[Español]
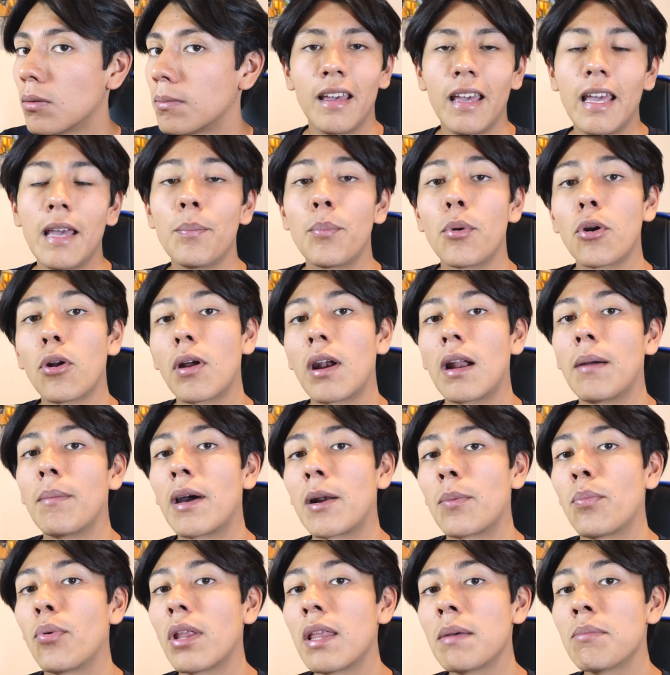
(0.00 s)
En programar
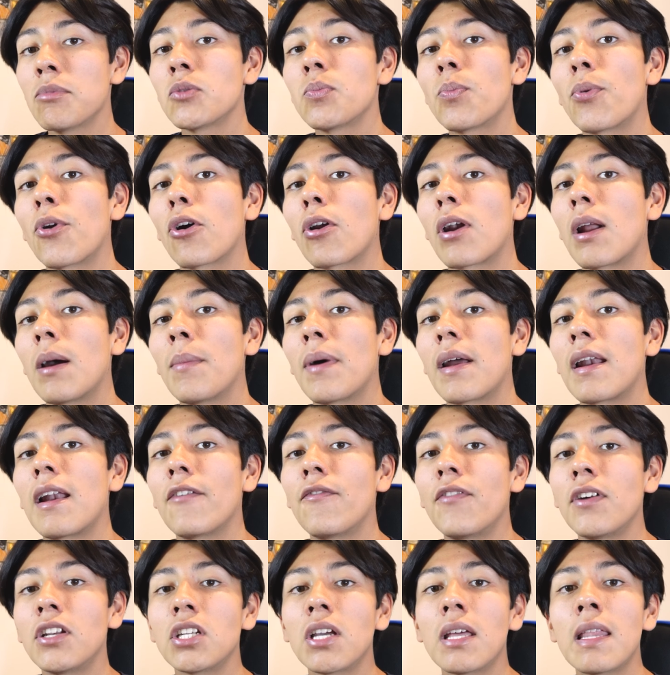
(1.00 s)
podemos programar la
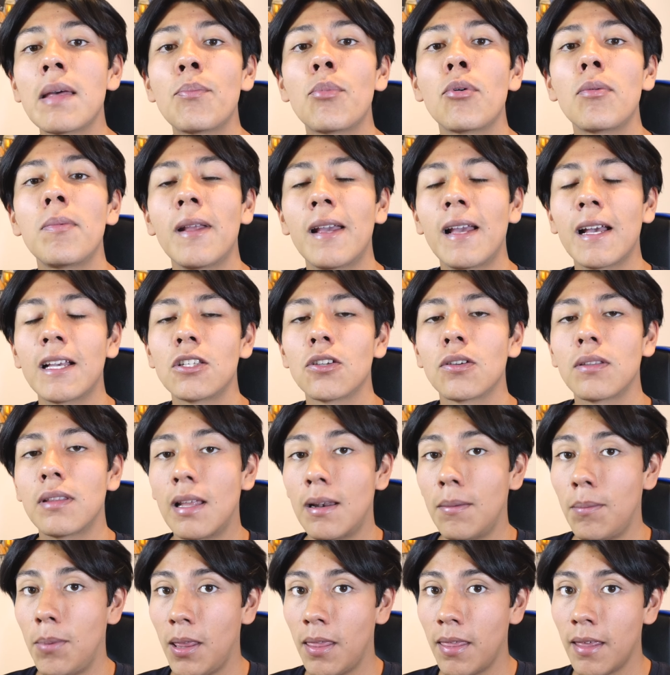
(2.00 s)
fecha de publicación del
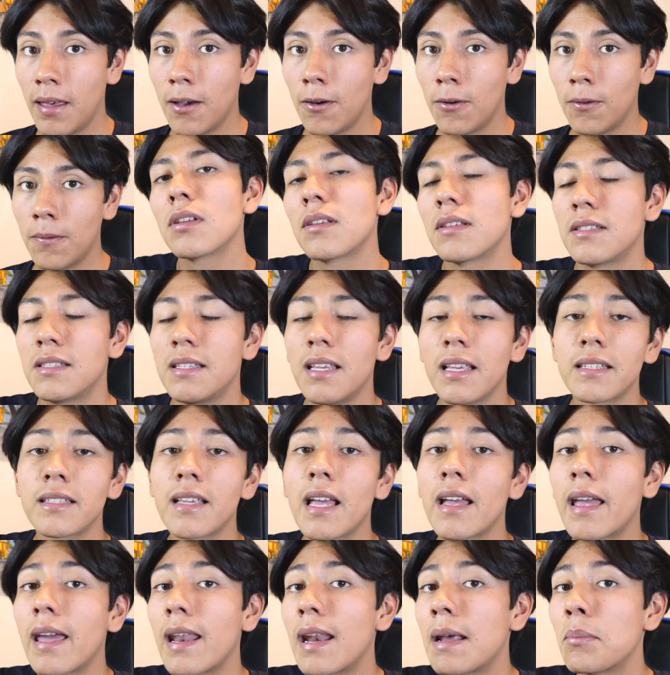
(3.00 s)
video si es que
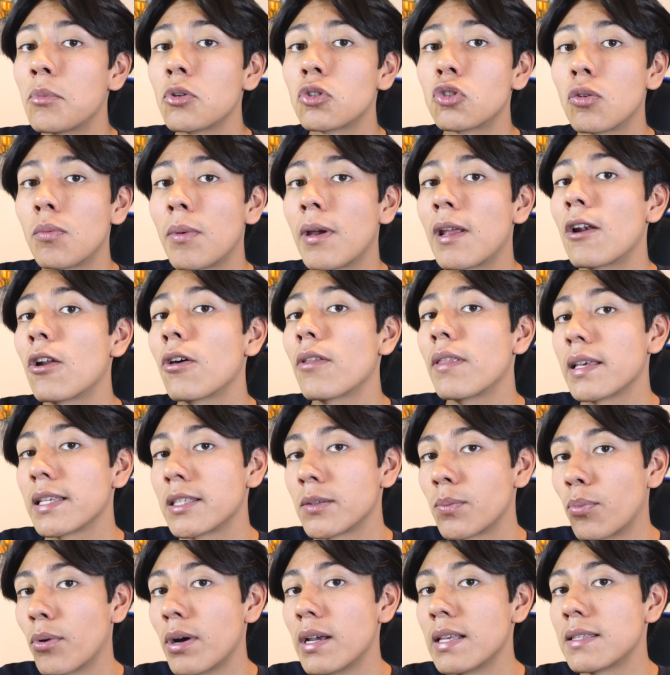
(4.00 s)
queremos subirlo
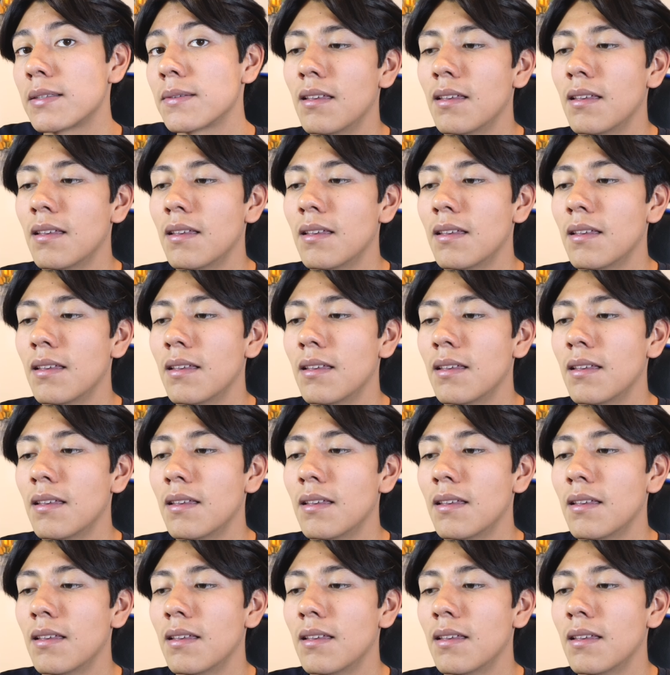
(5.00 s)
después.